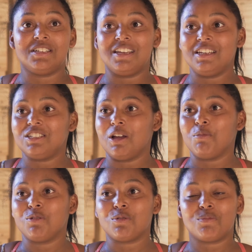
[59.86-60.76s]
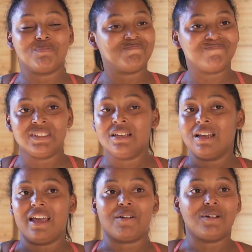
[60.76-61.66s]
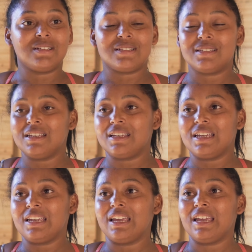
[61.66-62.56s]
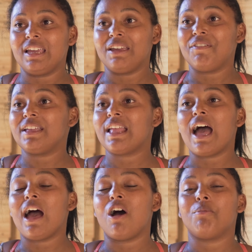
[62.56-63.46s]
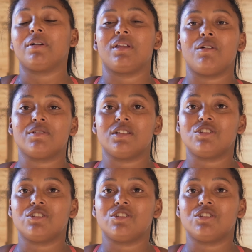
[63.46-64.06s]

gente, é muito é coisa assim que vem da alma, né? Um